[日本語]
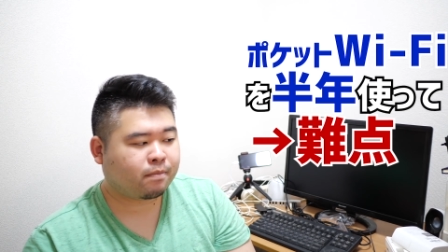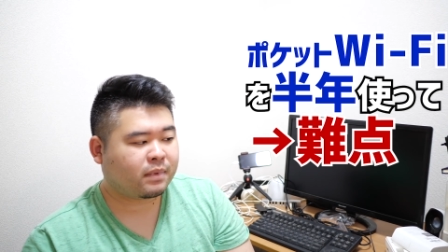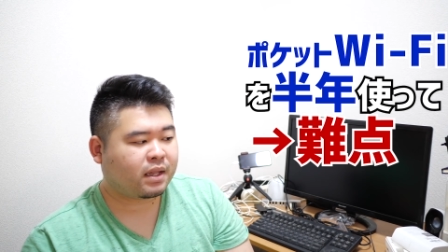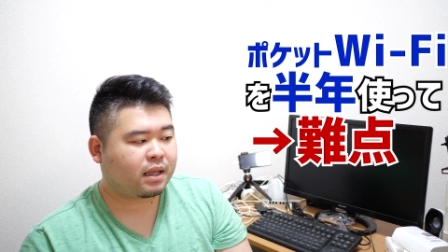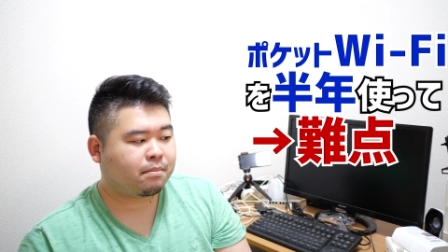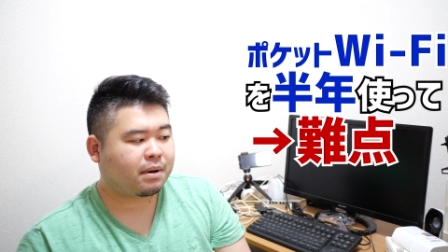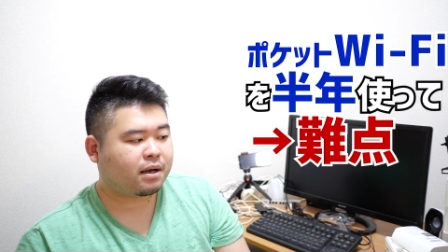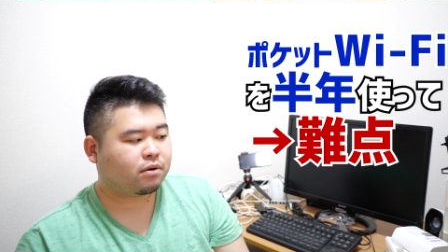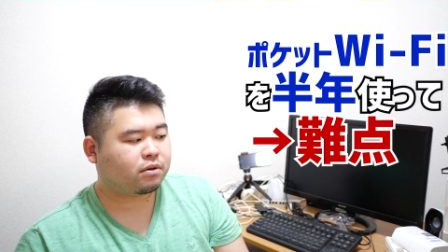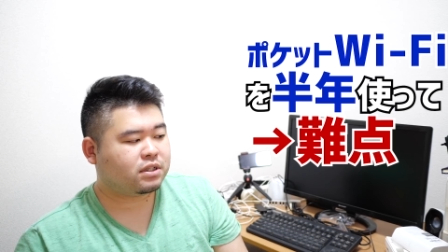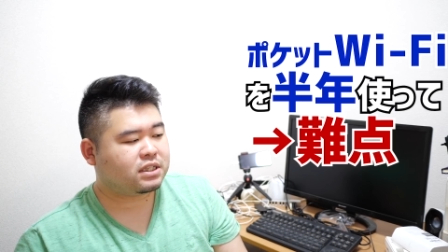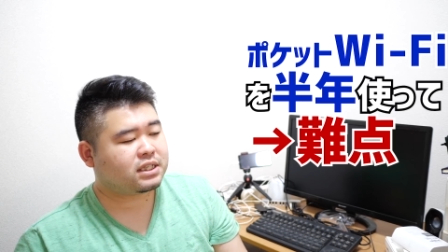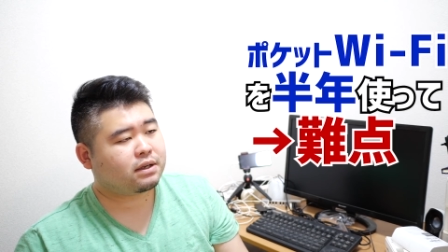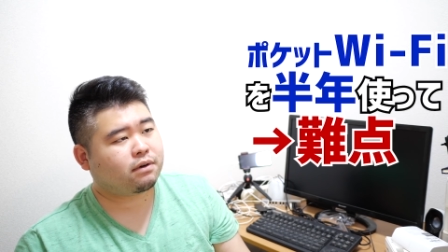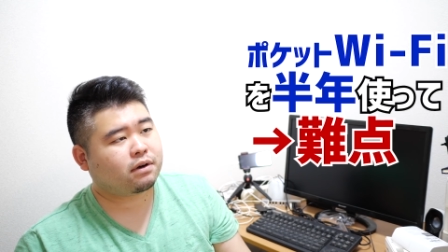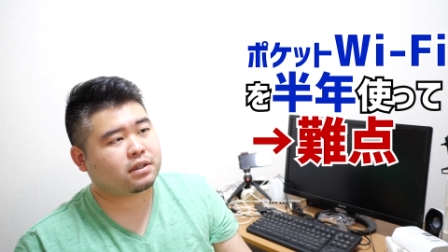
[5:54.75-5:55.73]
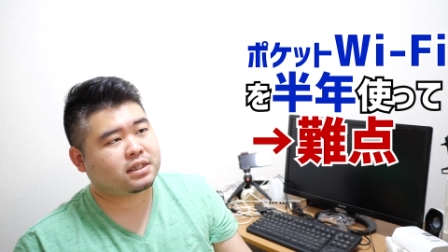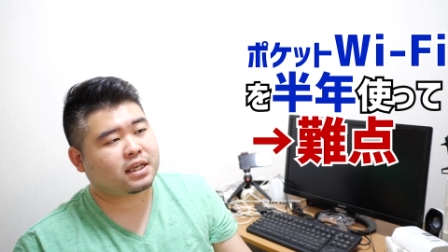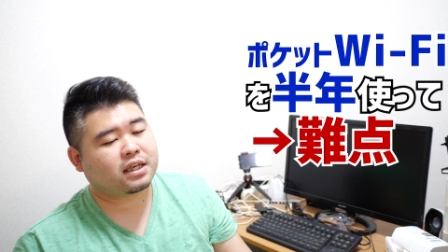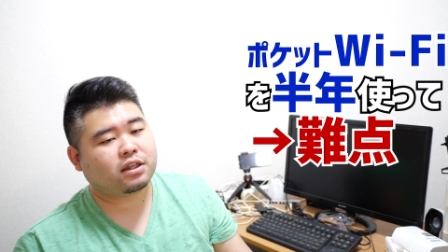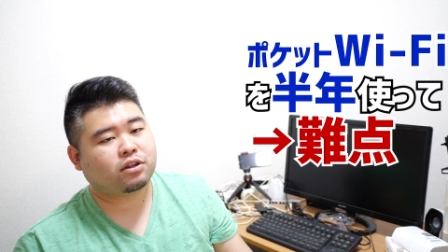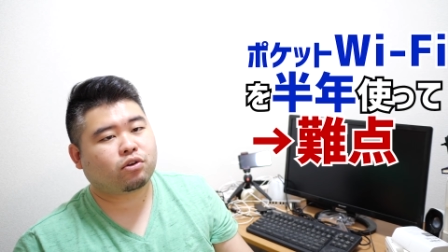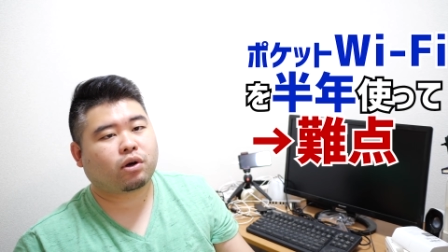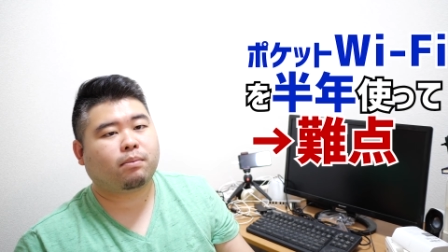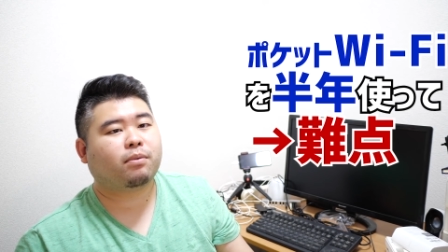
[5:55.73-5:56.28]
で、まあ、実際は税
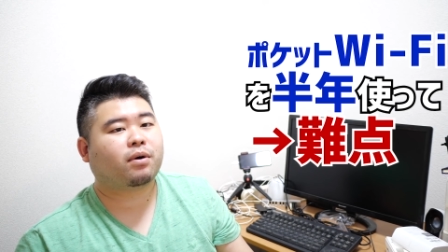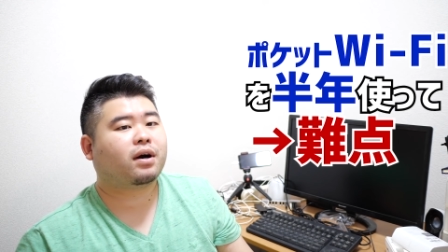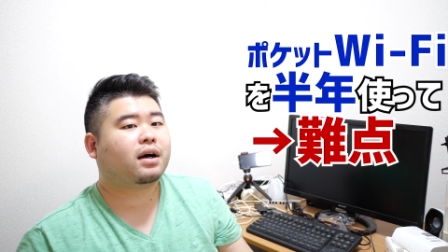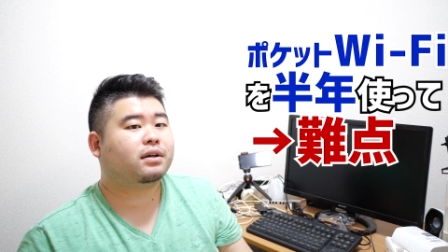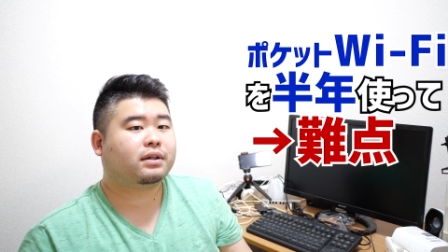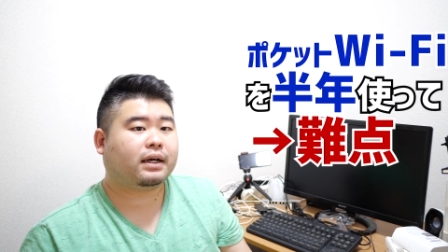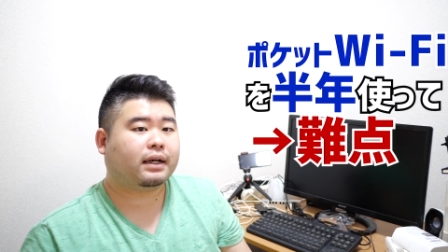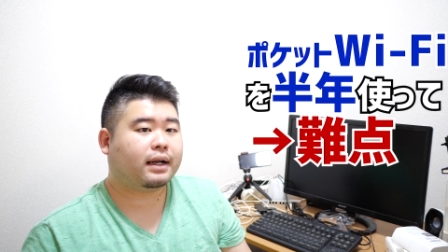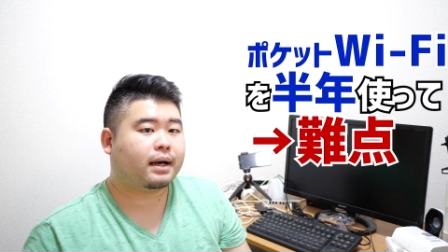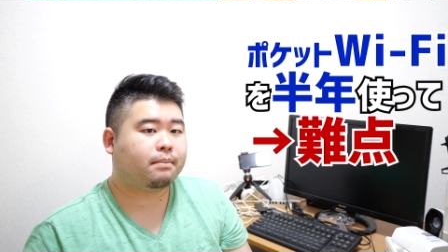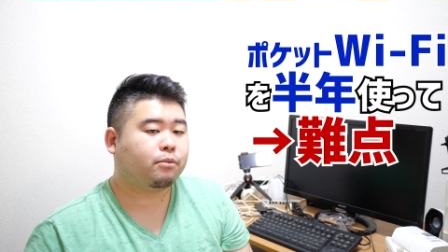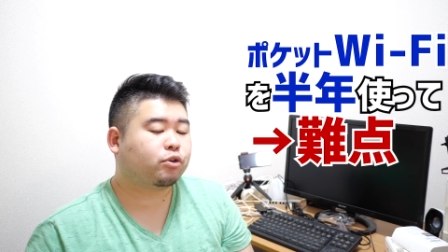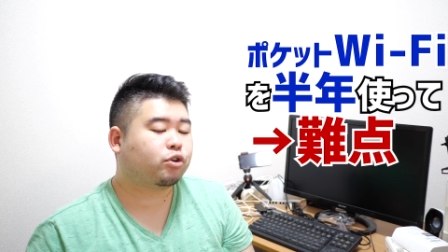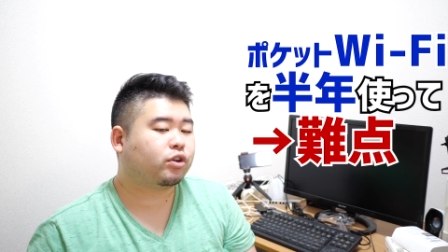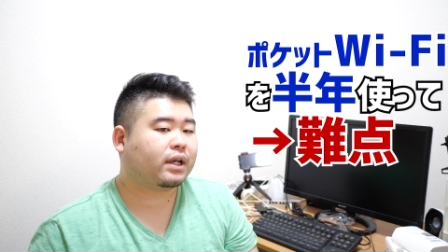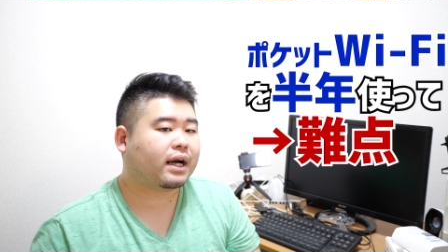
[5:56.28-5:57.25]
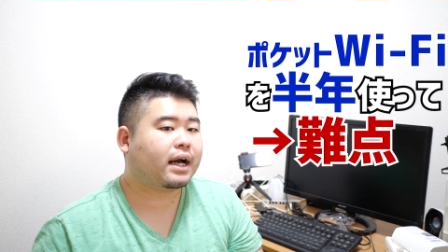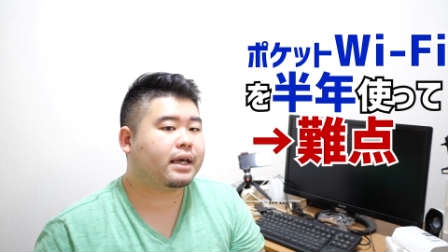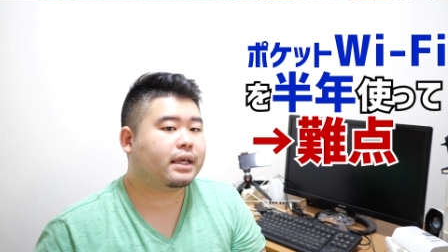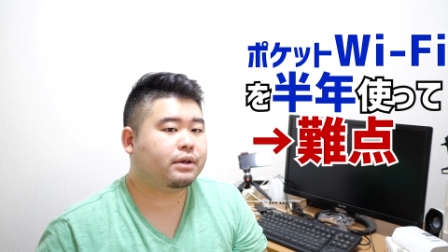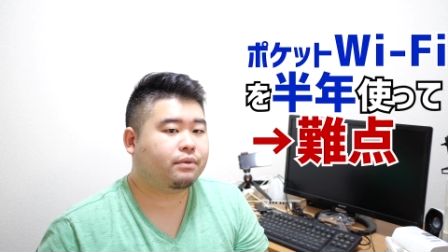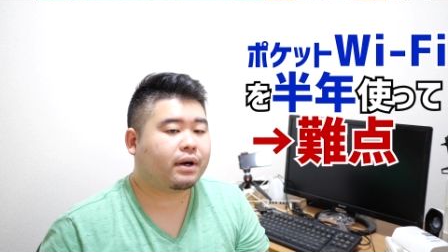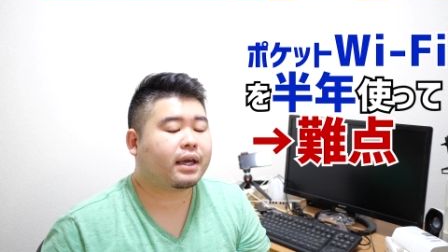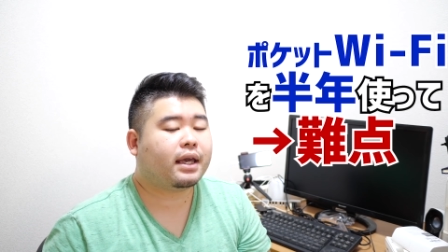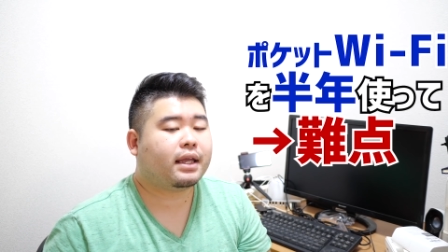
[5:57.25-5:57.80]
金とかもかかるから、もっと高
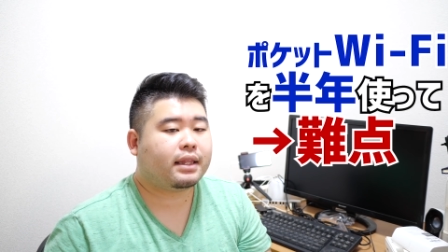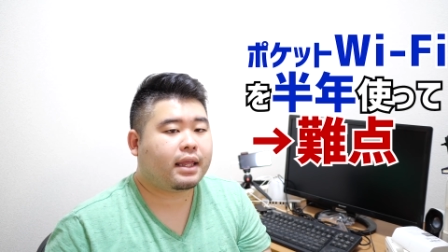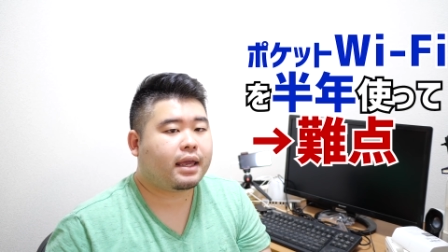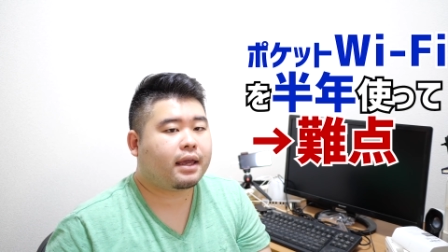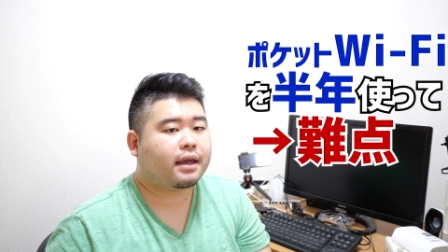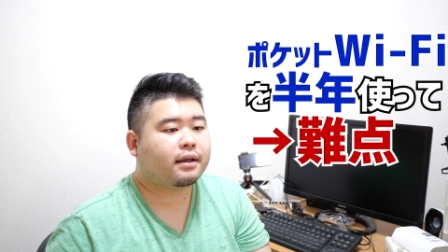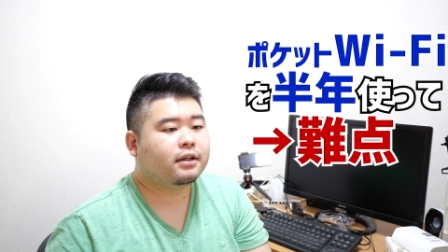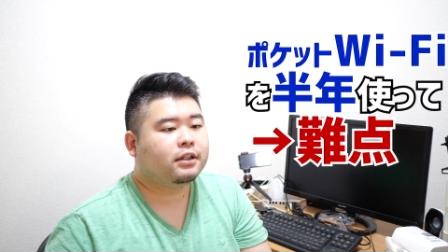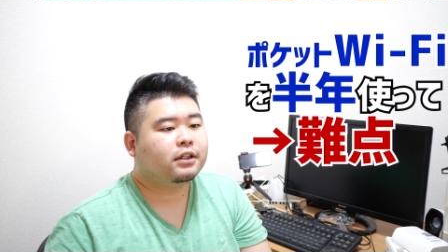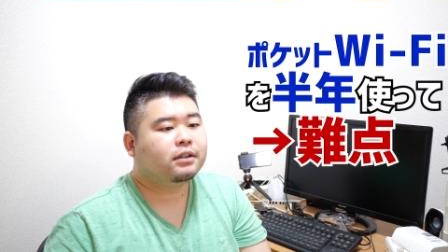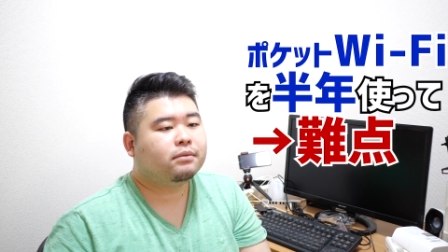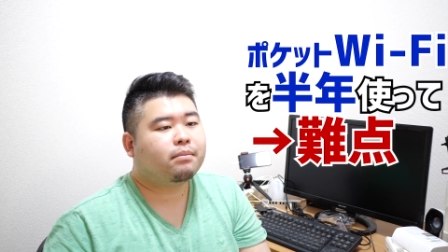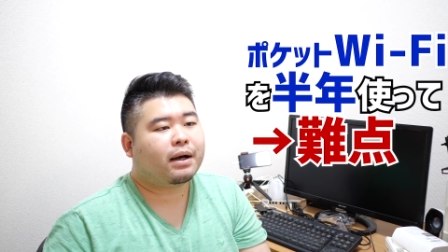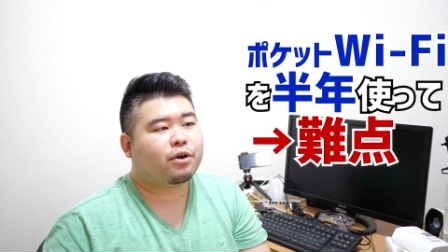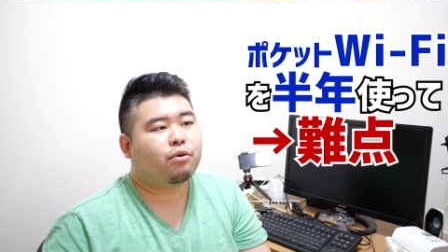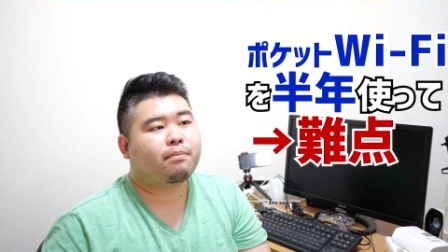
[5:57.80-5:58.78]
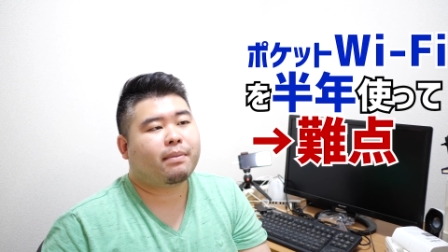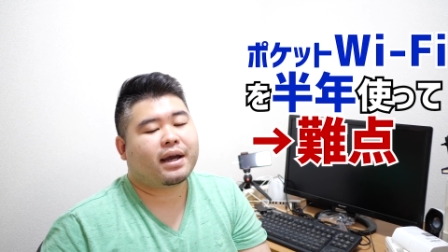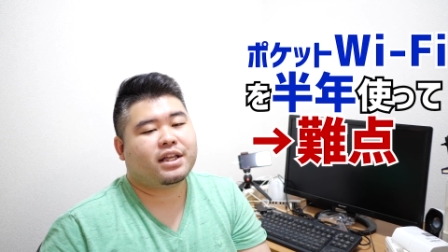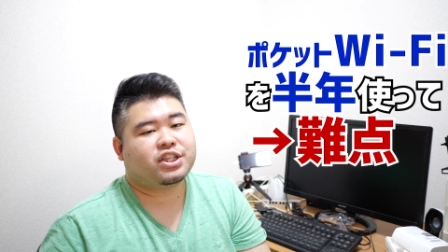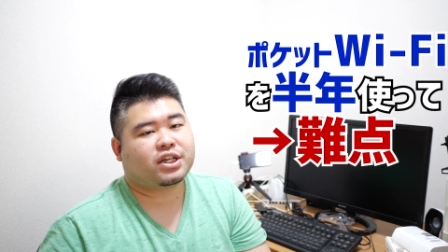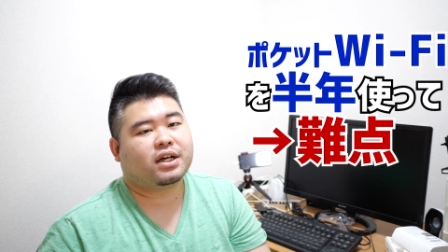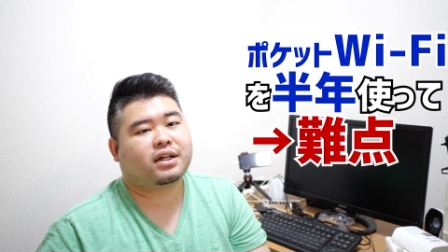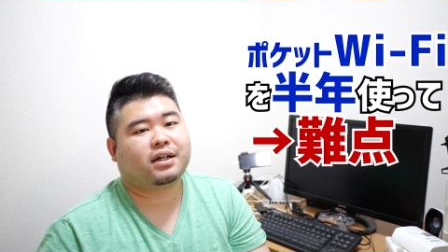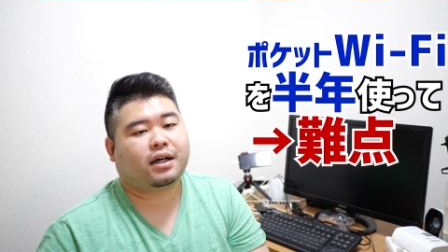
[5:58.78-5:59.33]
いわけで、まあ、4万円
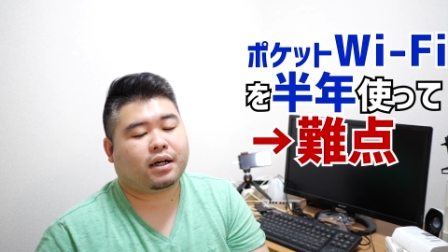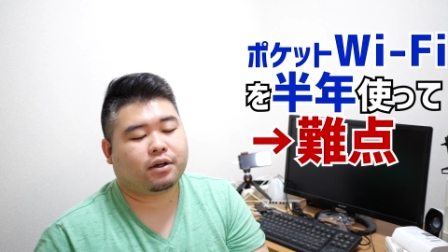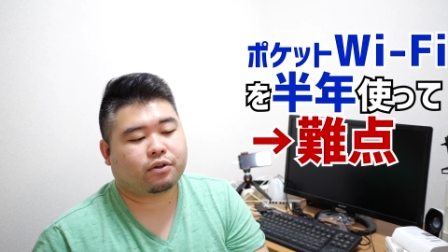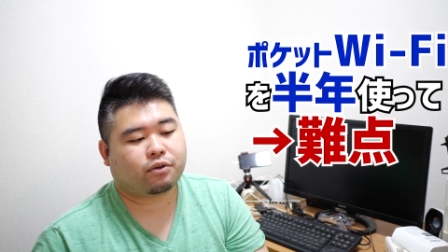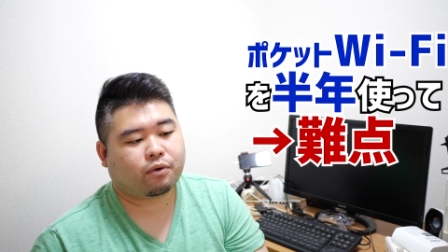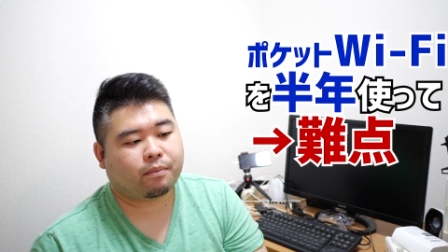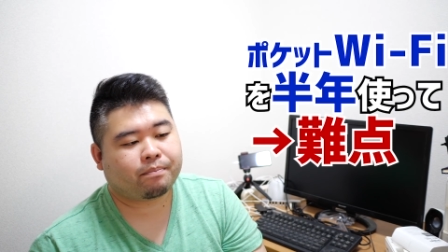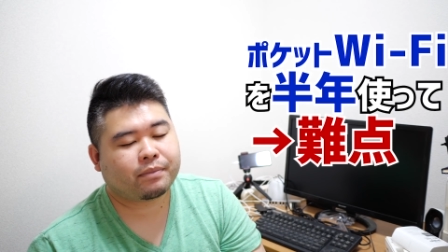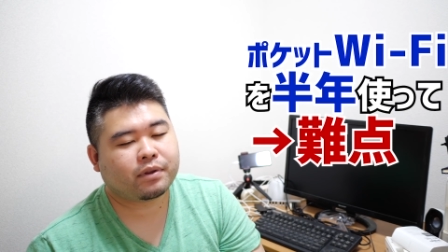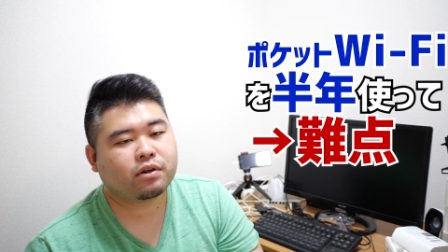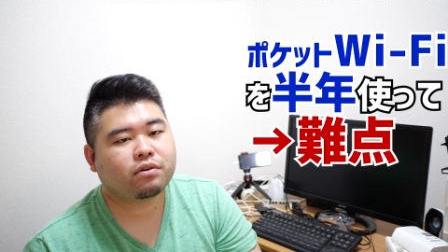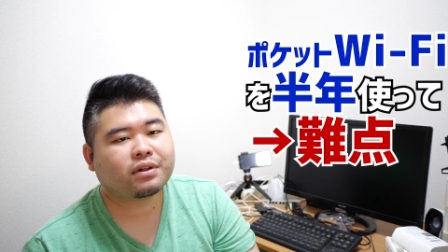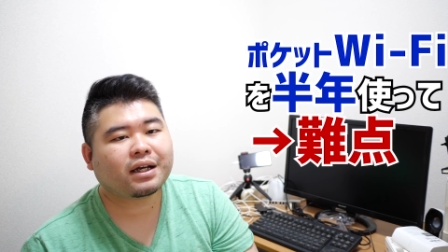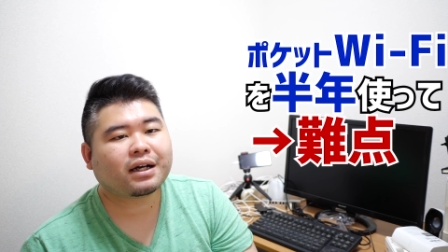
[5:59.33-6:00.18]
近くかかるという